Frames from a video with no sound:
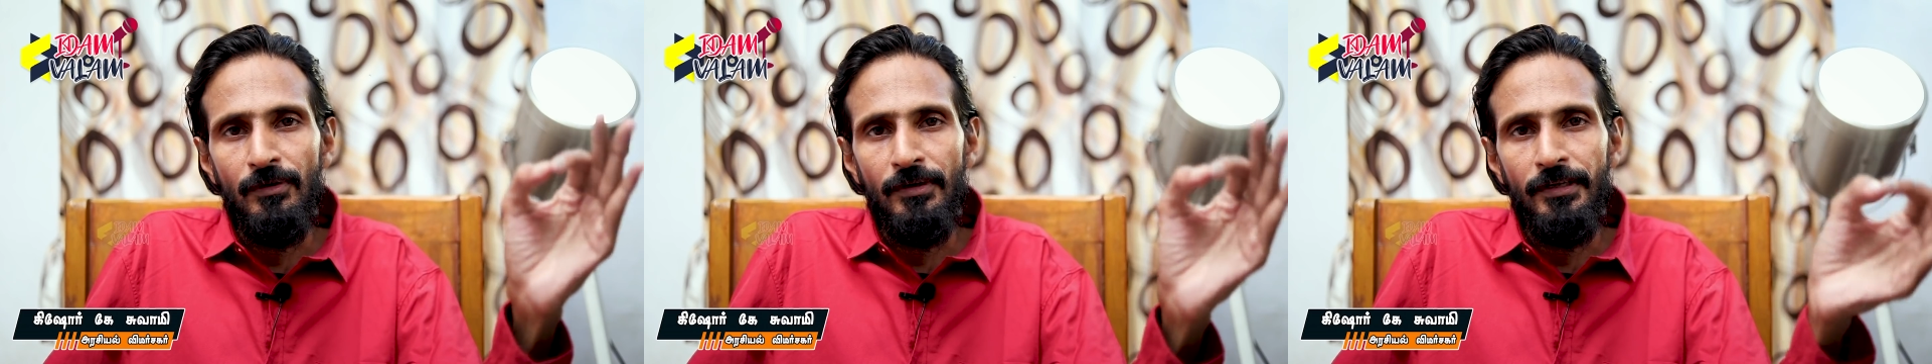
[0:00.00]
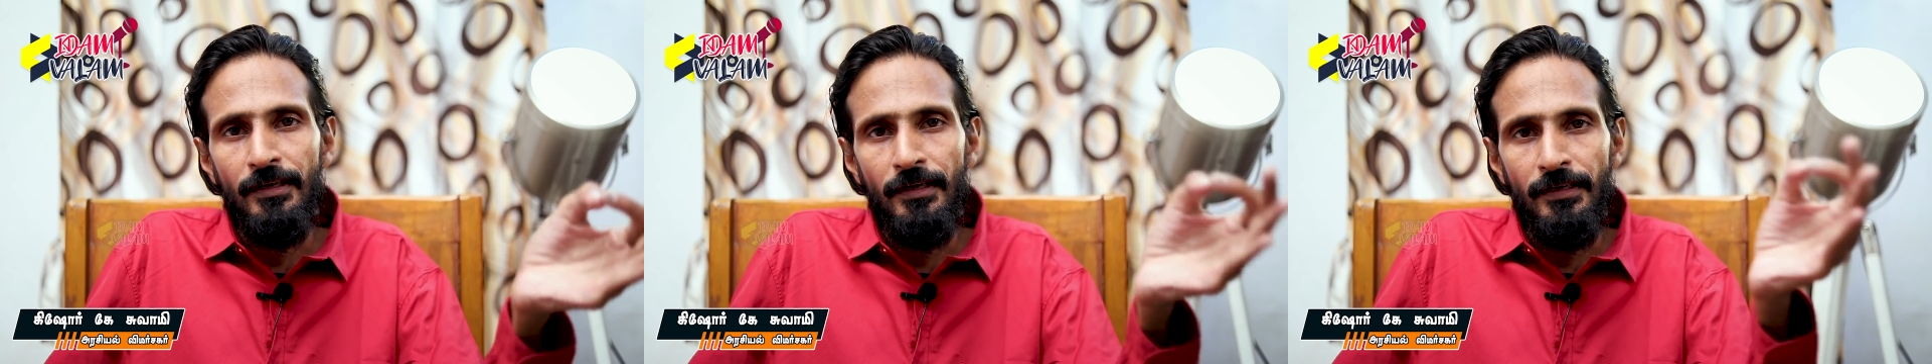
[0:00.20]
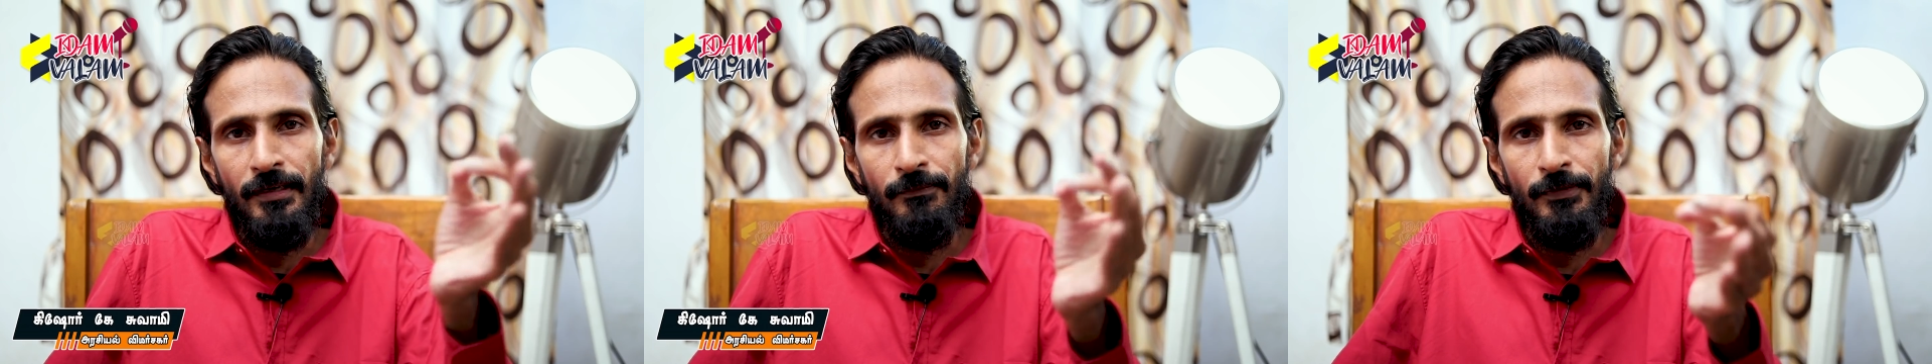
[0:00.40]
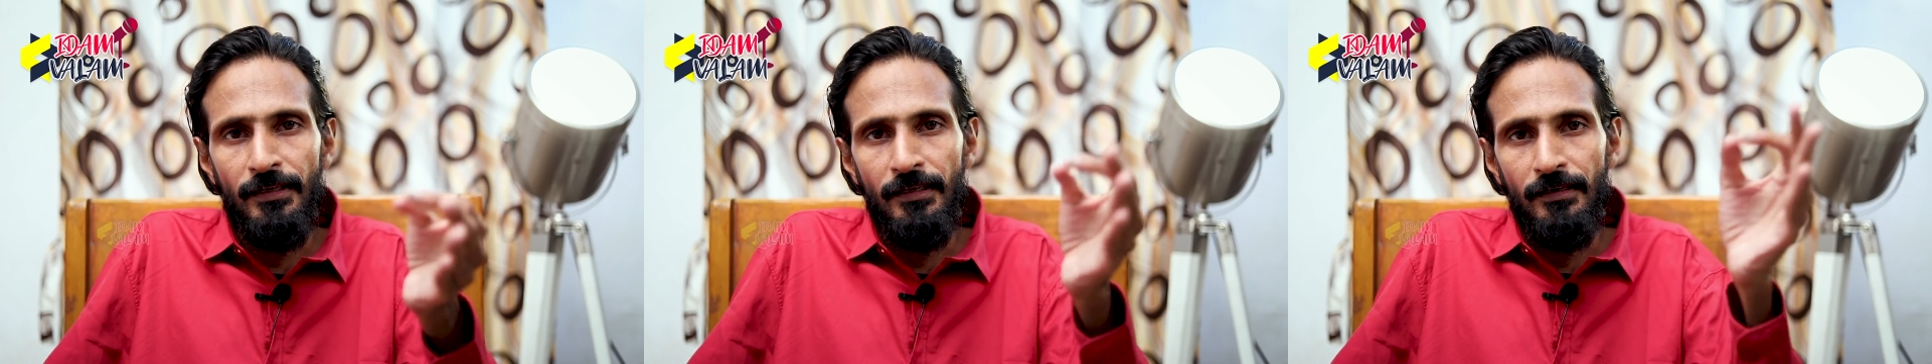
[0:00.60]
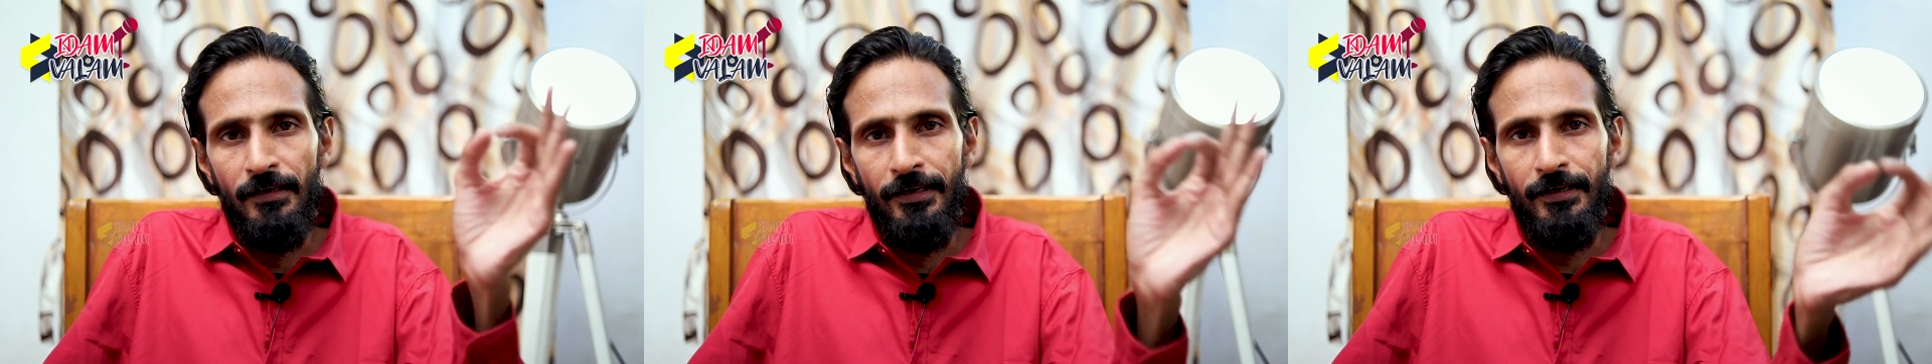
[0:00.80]
கோடியை எப்படி
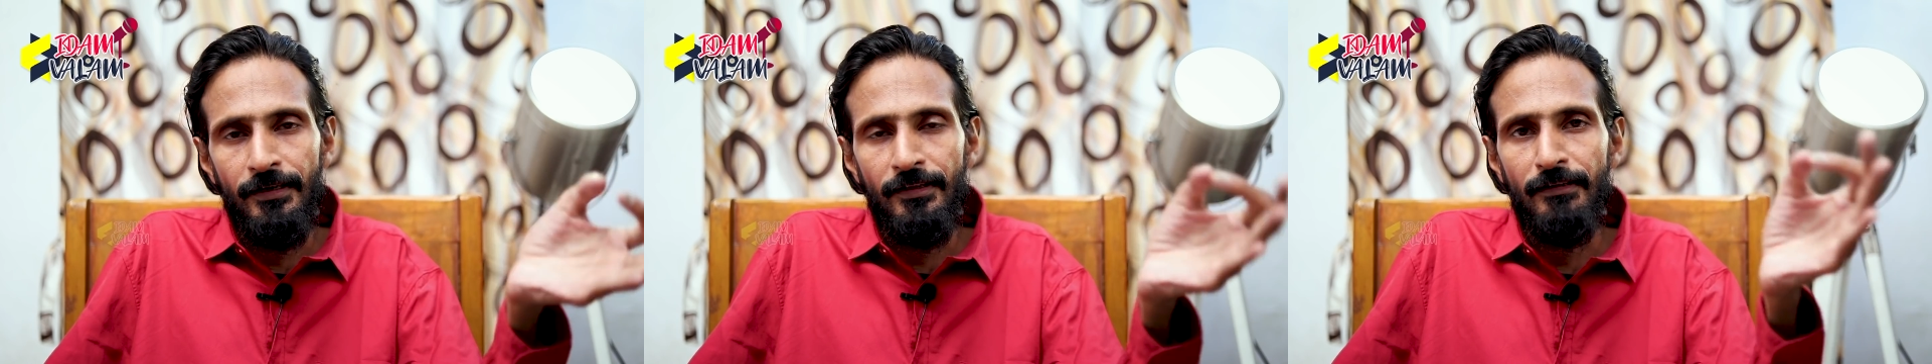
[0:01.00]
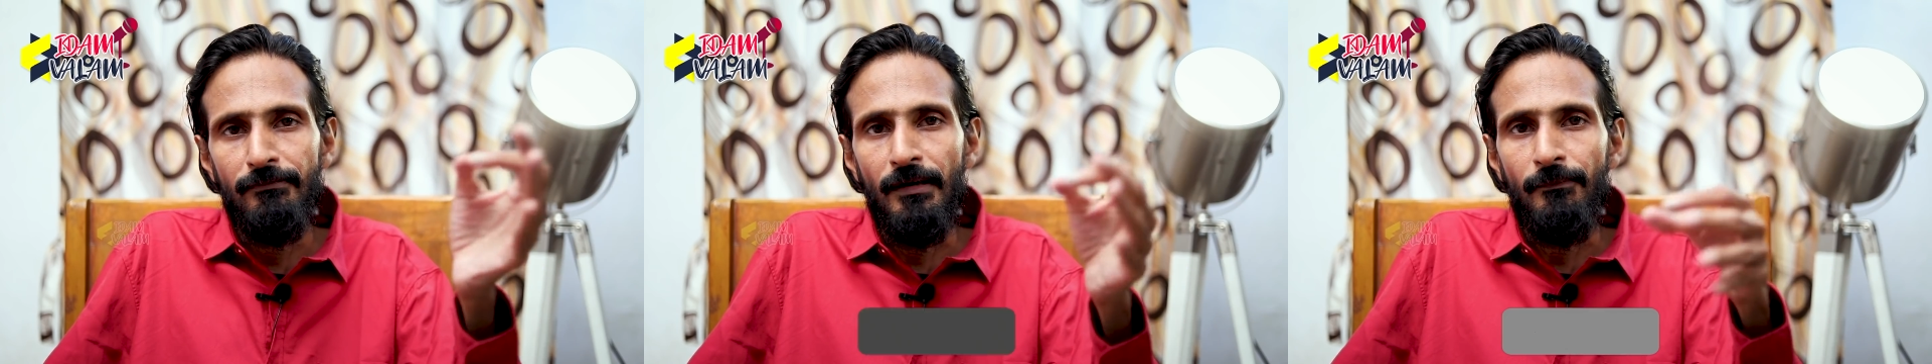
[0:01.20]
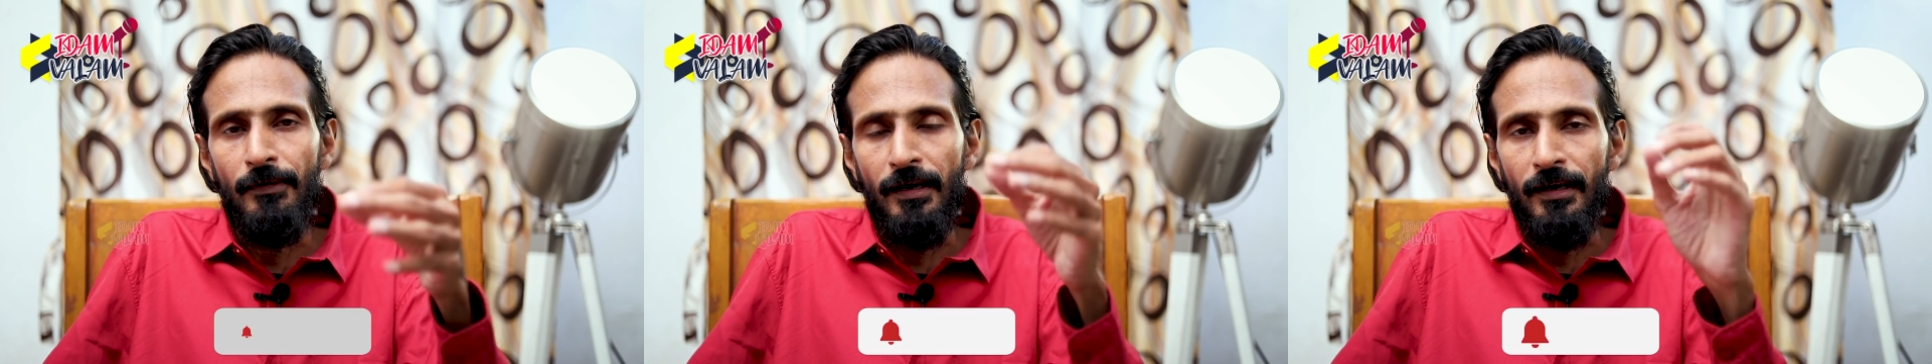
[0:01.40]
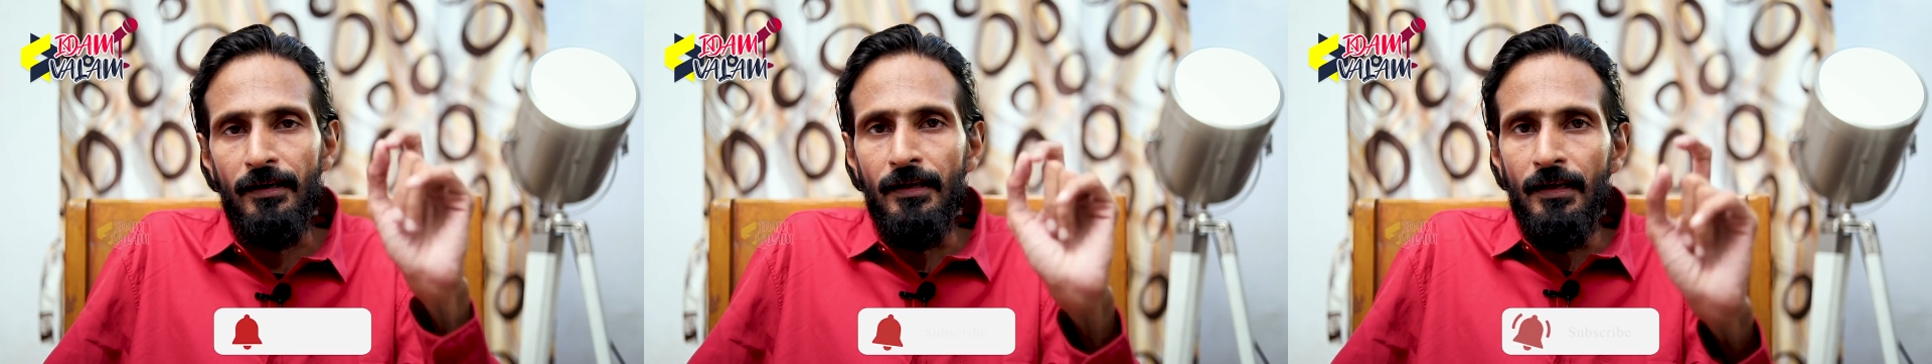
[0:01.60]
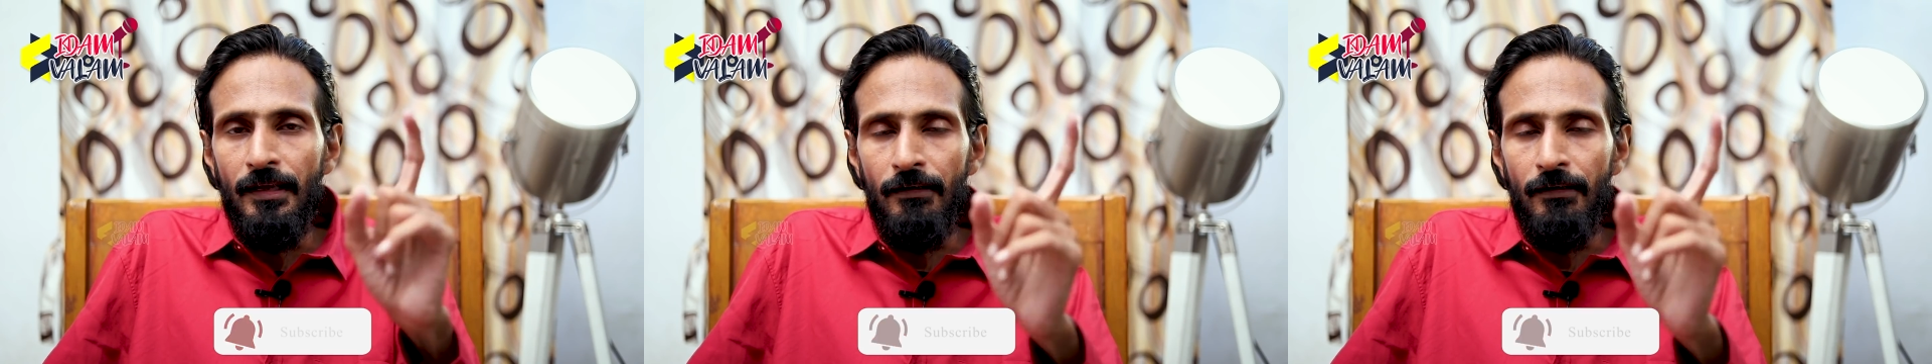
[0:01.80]
எடுக்கிறதுன்னு பார்ப்பாங்க